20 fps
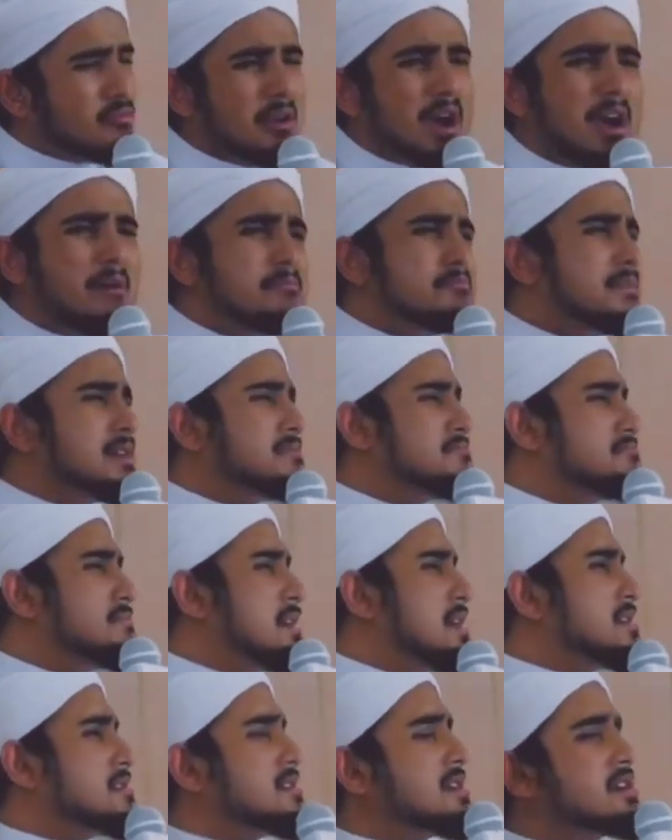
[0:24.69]
Muhammad
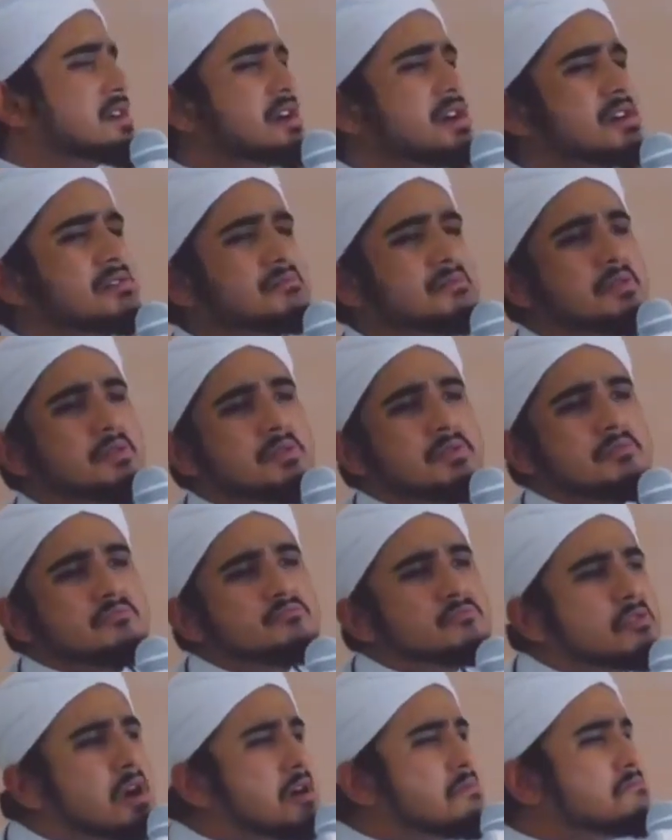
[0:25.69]
mengatakan,
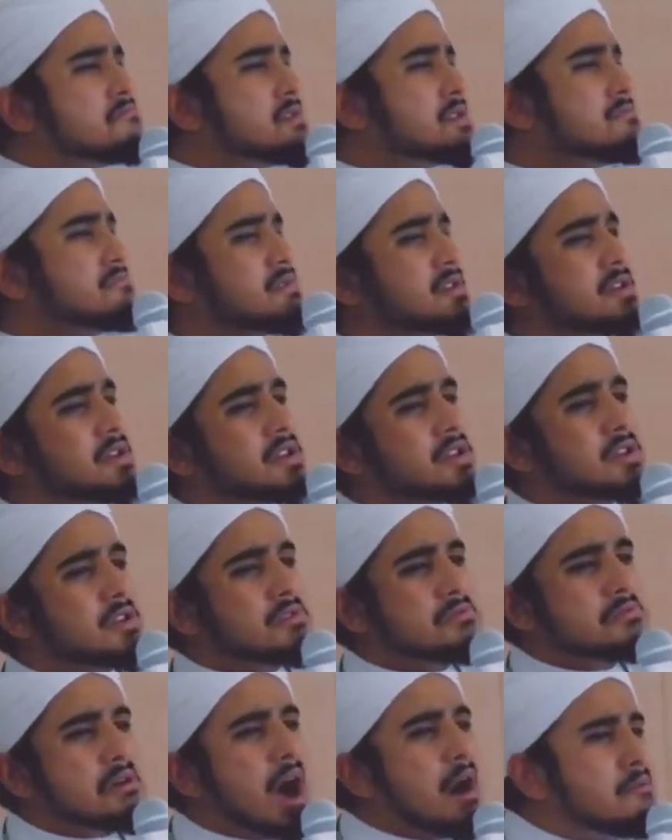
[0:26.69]
Muhammad
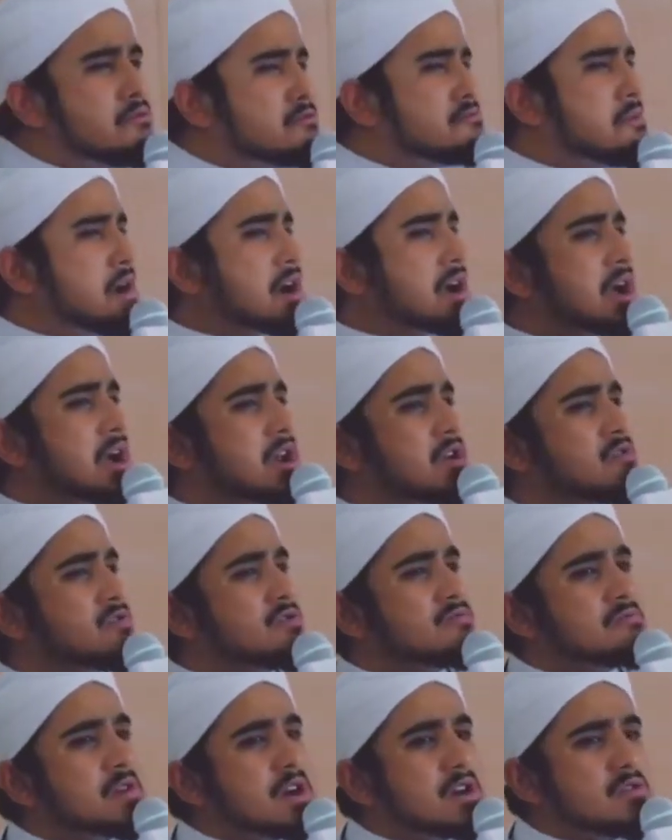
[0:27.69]
begini Abu Bakar
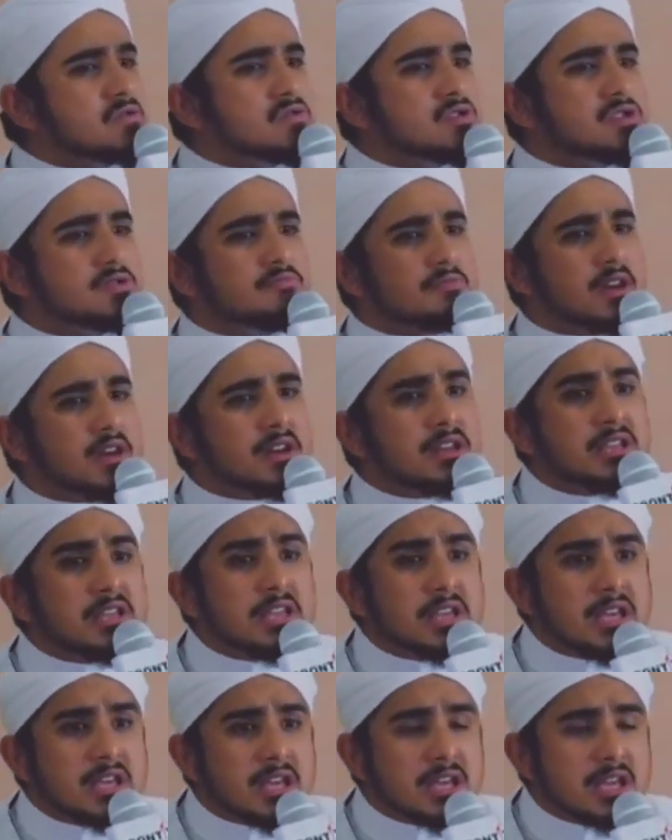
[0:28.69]
Umar Usman
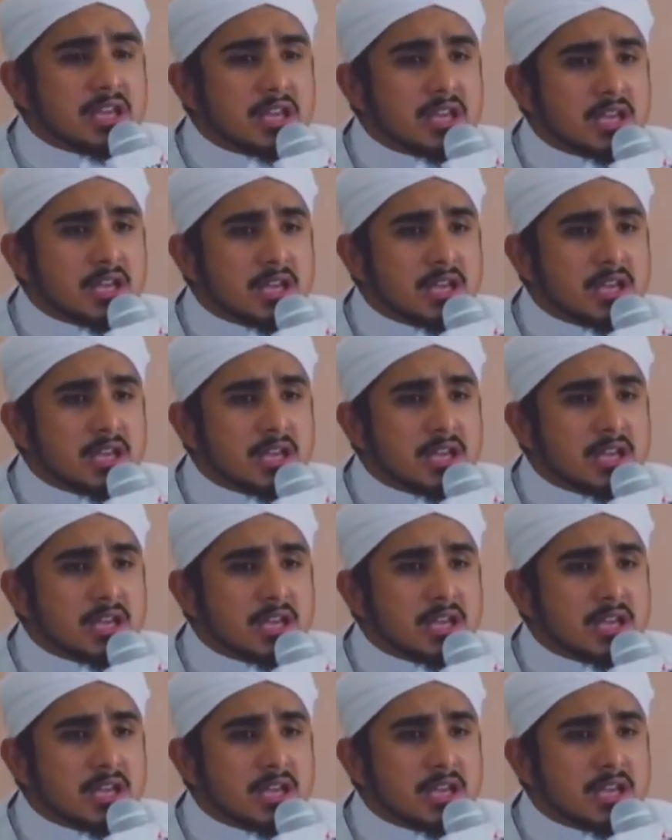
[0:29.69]
iye